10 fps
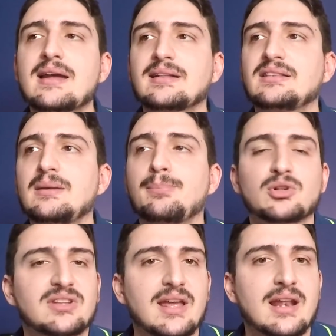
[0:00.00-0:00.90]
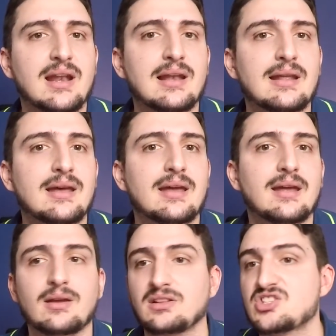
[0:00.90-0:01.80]
di
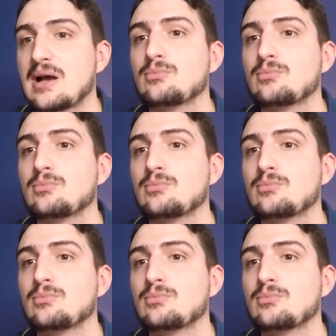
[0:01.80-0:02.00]
poterle, diciamo,